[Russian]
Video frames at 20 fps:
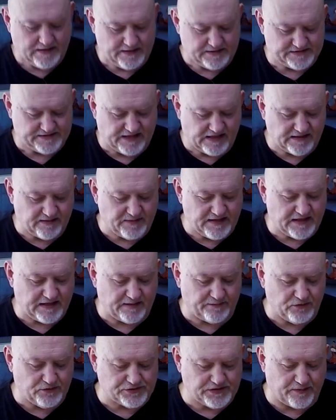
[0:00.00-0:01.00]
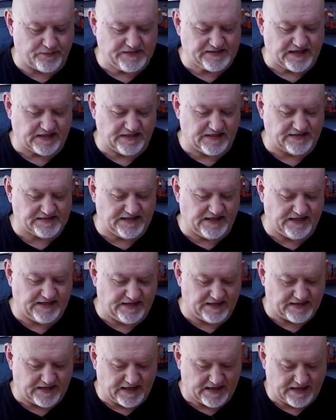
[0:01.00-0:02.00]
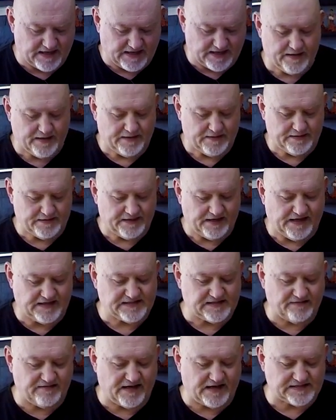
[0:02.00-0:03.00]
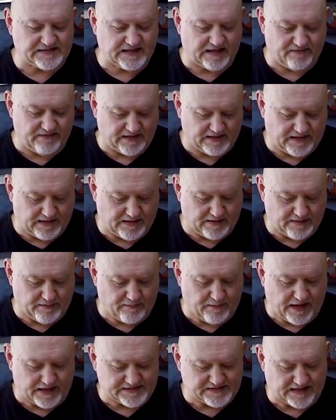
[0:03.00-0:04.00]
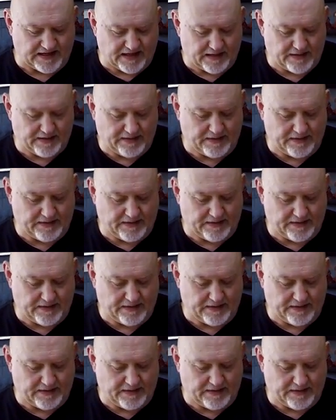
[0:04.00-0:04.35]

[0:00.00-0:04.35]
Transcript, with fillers: За этим делом нужно обязательно следить. Если вы оставите масло